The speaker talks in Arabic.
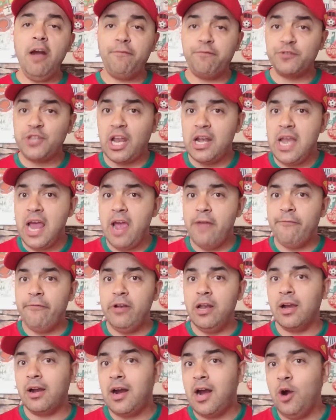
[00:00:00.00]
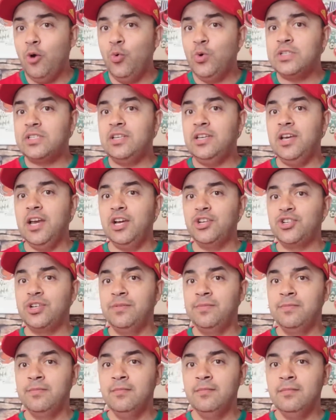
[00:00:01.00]
افضل لاعب في اللقاء هو زياش
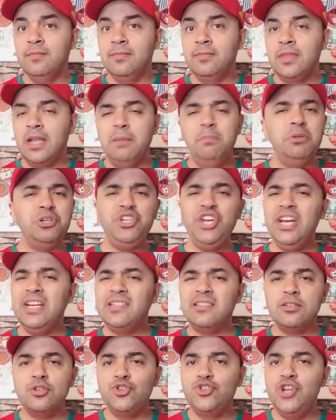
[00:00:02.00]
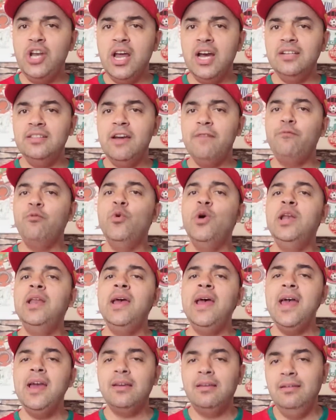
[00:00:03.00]
ماشي حيت سجل هدف
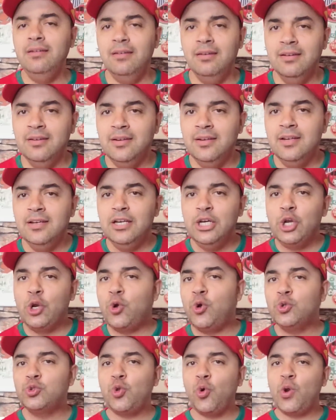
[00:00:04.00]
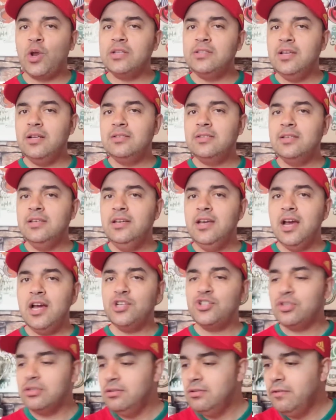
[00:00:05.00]
ولكن الخطوره ديال
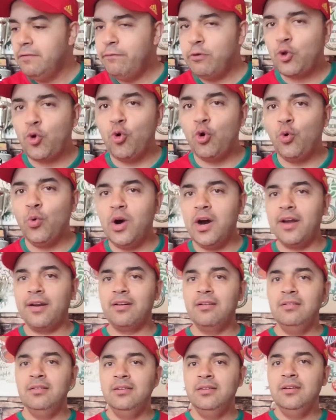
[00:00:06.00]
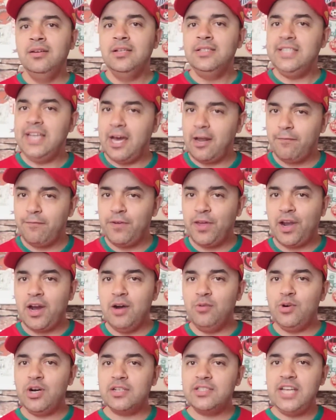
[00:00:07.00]
زياش في الكولوار تيعرف
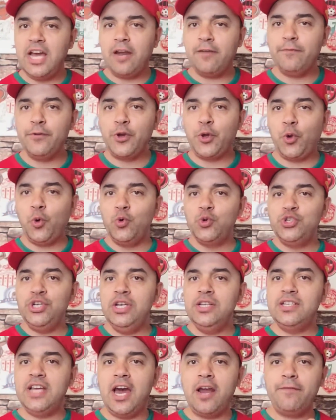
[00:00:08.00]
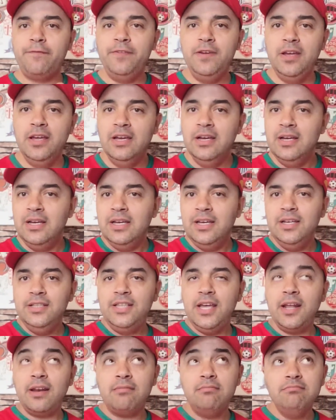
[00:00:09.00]
يراوغ تيعرف يكروشي تيعرف
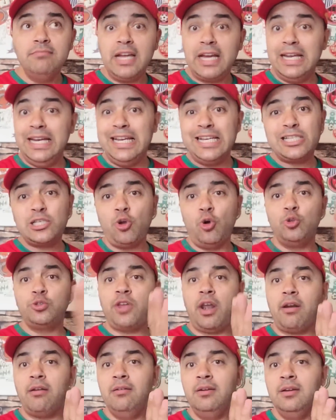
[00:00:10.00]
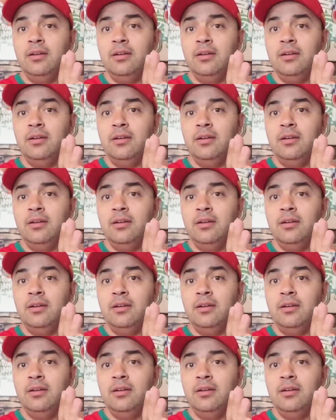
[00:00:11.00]
يدير داك لي سونتر